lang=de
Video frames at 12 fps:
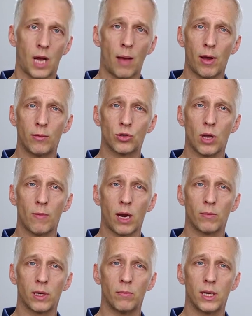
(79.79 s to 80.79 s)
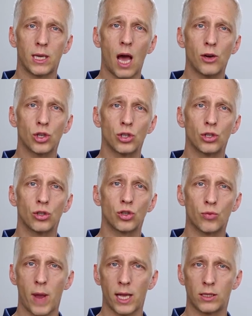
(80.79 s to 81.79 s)
Aber im Zusammenhang mit mechanischen
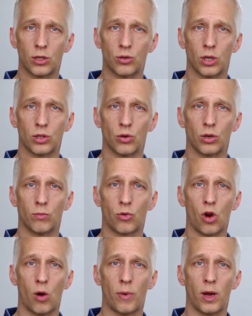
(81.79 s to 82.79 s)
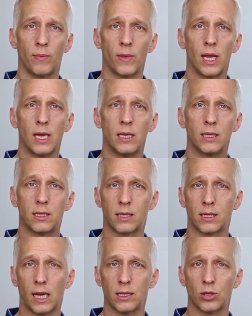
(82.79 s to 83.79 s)
Schmerzsituationen im Körper ist
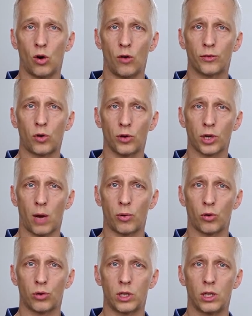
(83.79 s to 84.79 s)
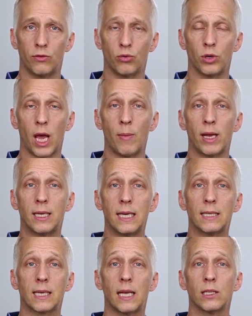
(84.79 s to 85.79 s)
das Ganze oft kontraproduktiv und
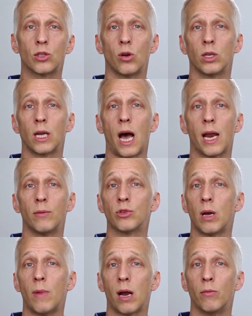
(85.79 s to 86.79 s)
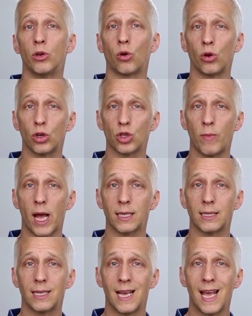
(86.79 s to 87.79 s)
MRT-Scans sollten gerade im Zusammenhang mit
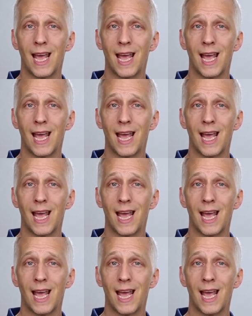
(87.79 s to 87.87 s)
Rückenschmerzen